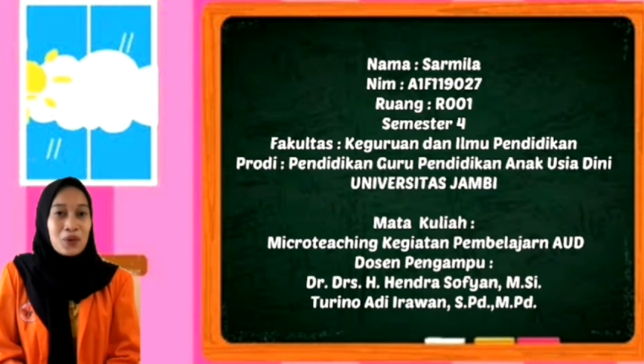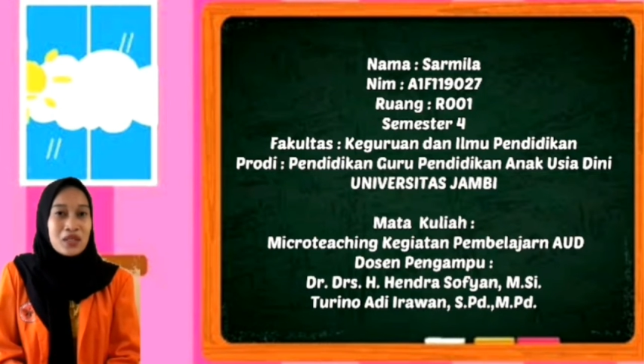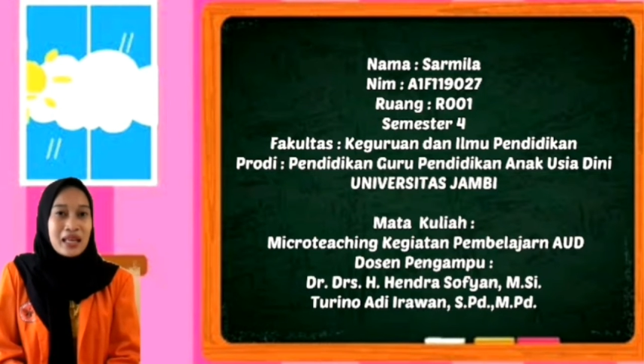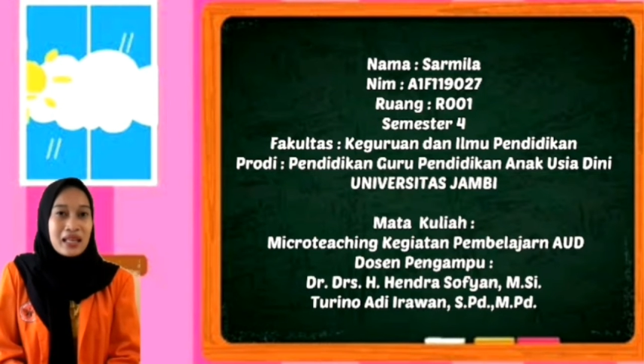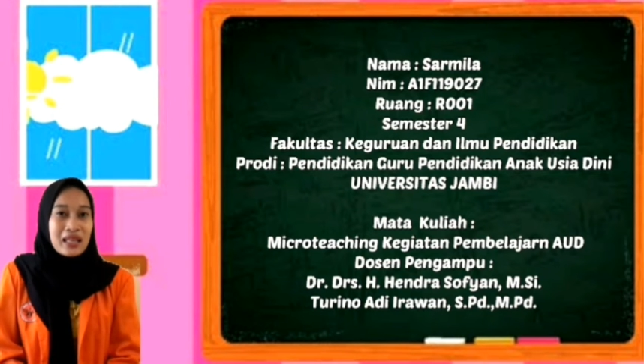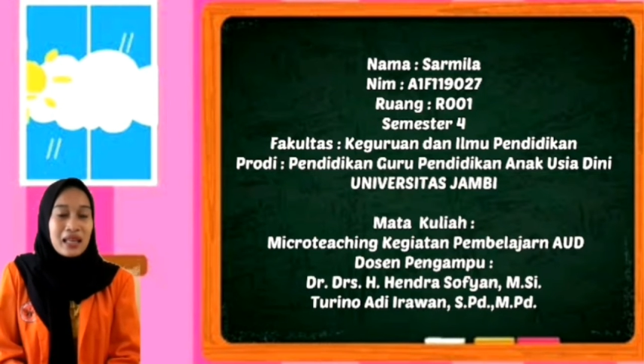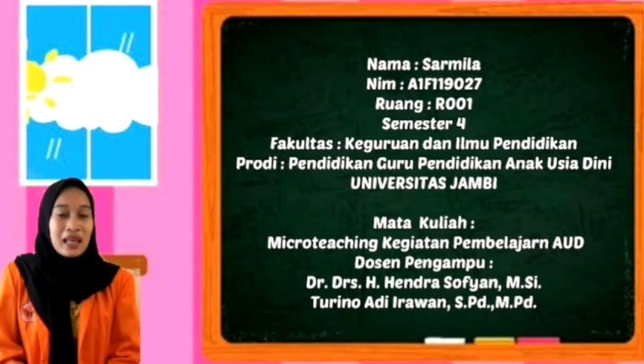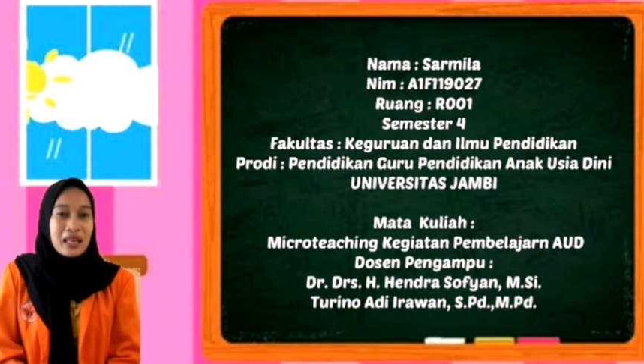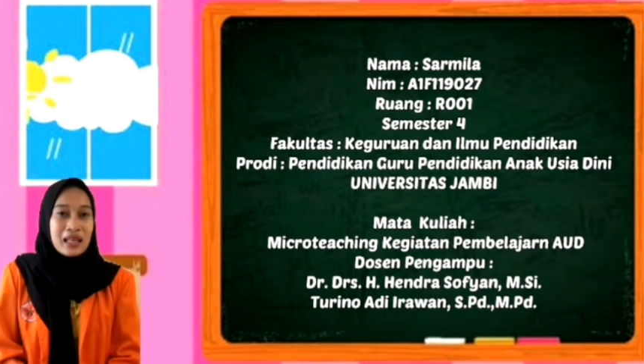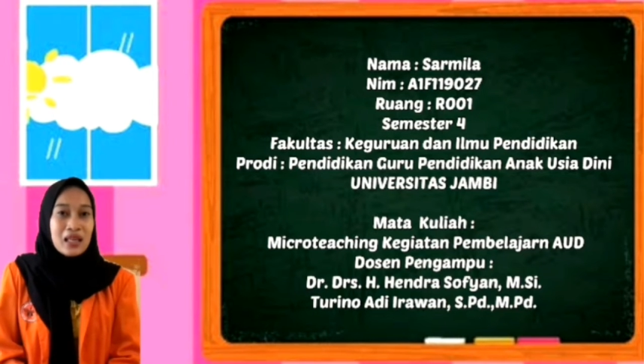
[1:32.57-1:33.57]
Usia Dini
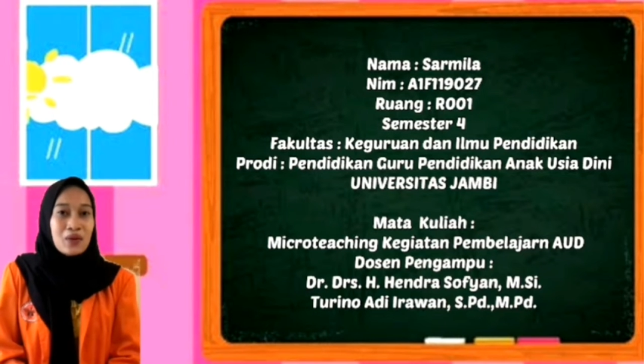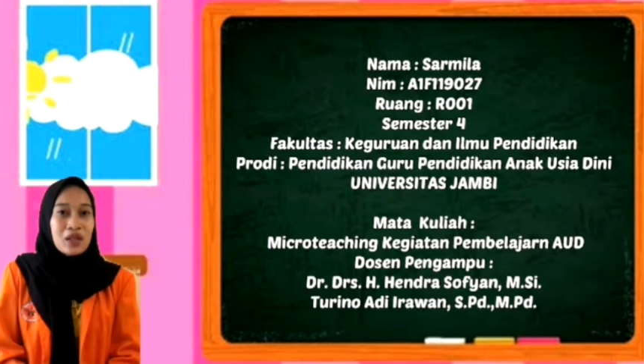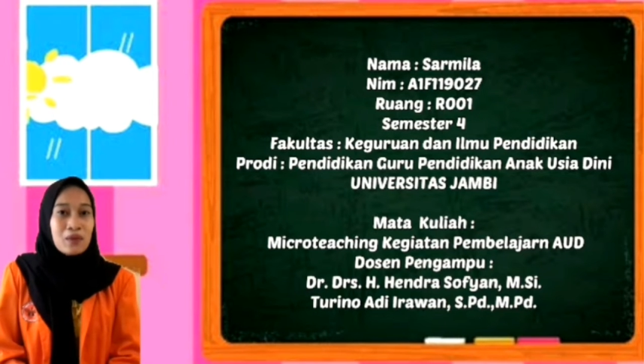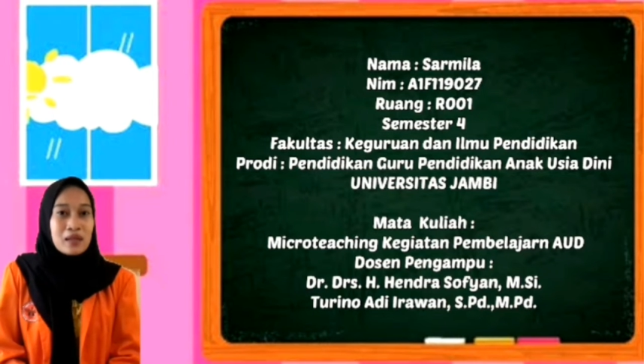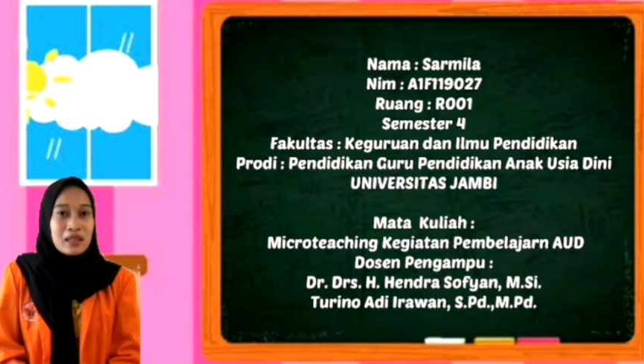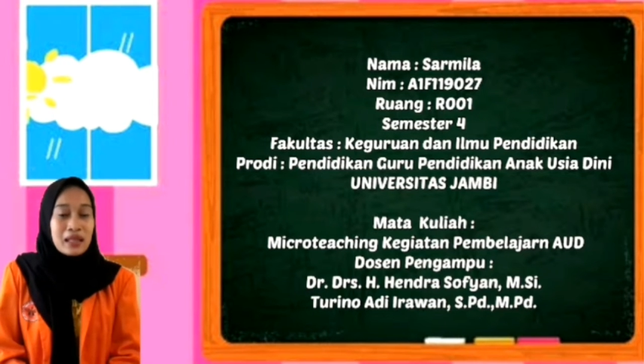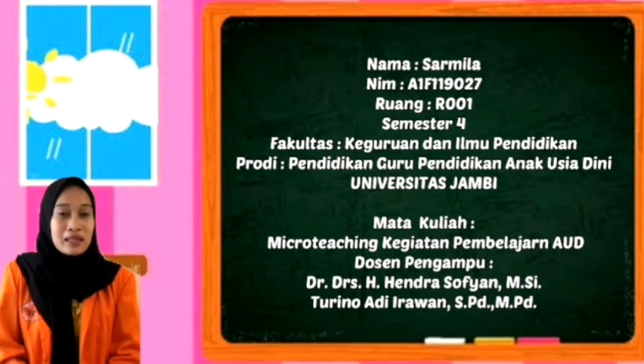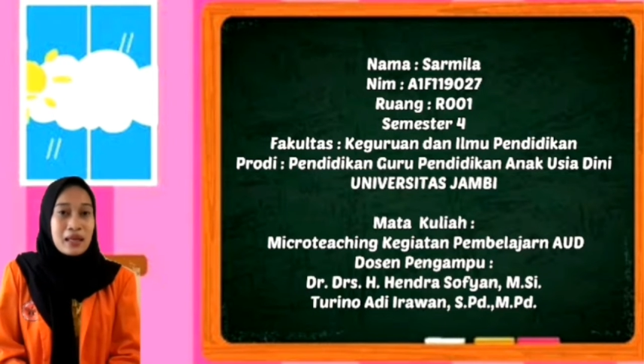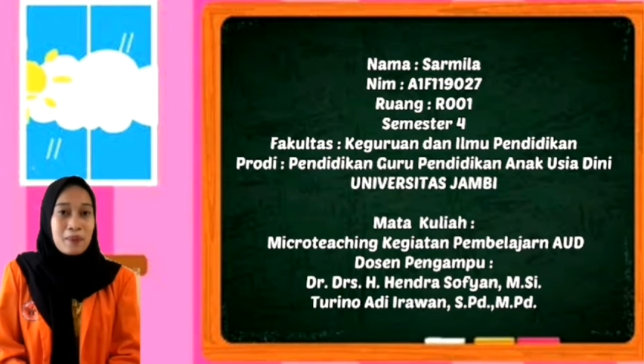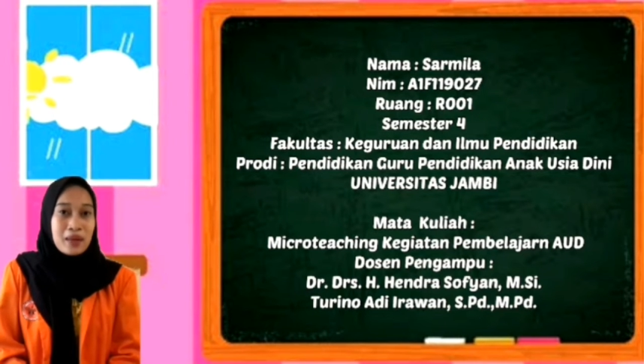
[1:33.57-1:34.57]
di Universitas
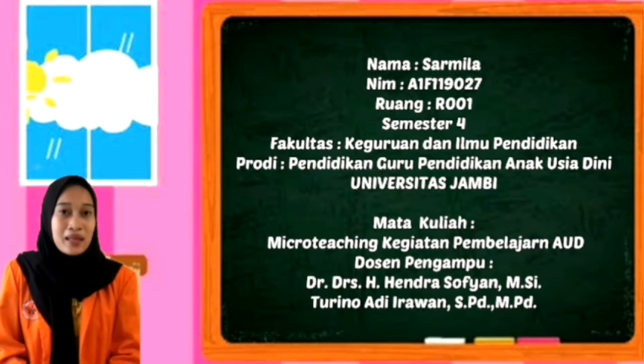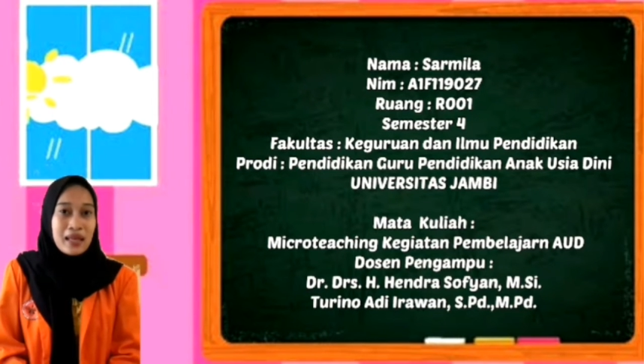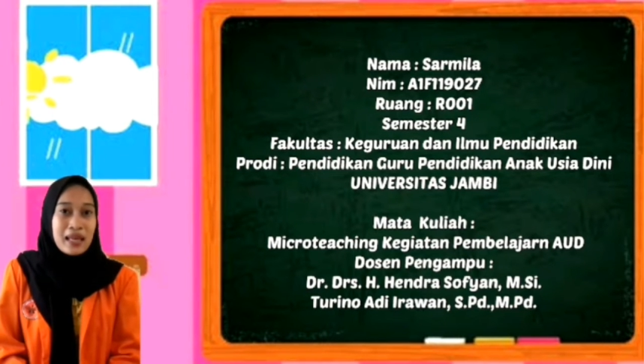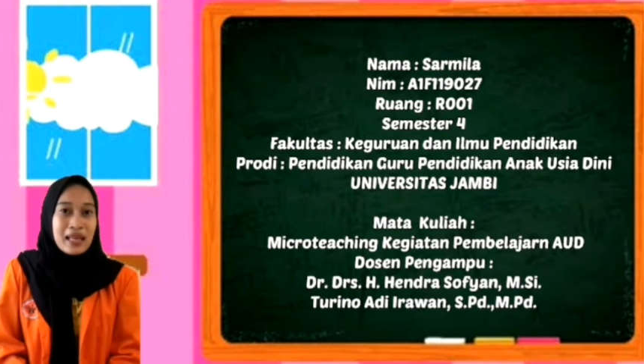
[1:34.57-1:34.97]
Jambi.